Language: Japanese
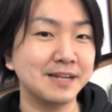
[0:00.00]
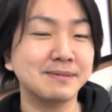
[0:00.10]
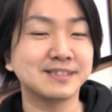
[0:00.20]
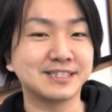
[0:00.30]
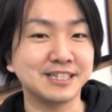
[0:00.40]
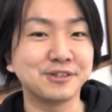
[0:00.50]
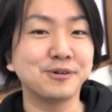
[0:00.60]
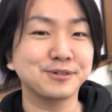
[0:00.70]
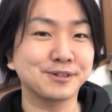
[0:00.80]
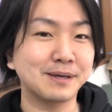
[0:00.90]
ありますし、
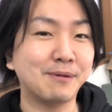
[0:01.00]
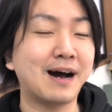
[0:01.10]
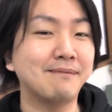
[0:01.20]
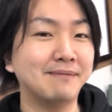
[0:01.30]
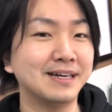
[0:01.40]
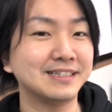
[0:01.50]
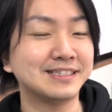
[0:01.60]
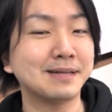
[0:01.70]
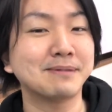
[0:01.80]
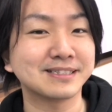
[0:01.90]
ノートでも販売
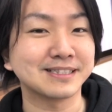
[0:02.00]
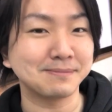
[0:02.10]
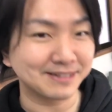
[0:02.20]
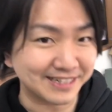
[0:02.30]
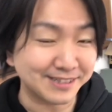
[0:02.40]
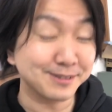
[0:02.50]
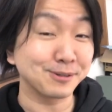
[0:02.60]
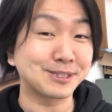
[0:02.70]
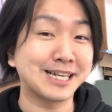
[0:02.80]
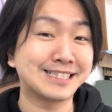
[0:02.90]
してます。すいません。ちょっ
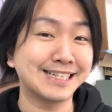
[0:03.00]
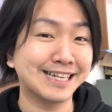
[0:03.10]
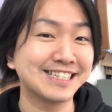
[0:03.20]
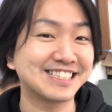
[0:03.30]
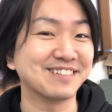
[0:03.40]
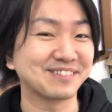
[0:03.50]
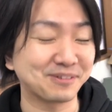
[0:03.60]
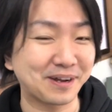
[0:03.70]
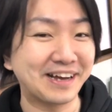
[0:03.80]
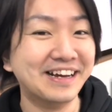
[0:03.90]
とお知らせになっちゃう、
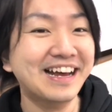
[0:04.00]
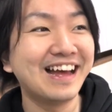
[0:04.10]
これ。